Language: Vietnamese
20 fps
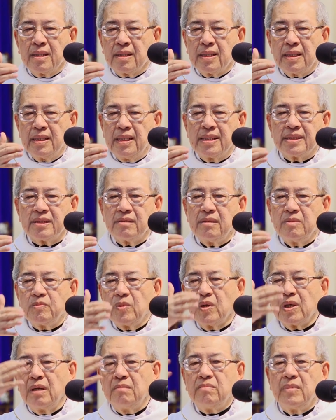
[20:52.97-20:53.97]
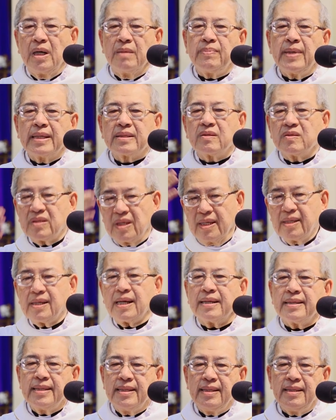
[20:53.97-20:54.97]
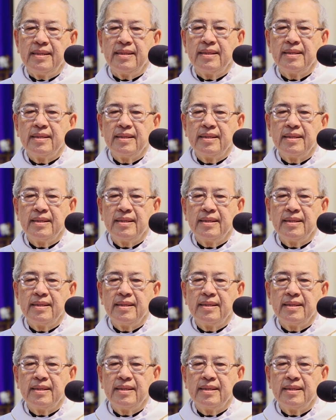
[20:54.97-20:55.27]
cái đời sống linh mục không hợp anh có thể ra đi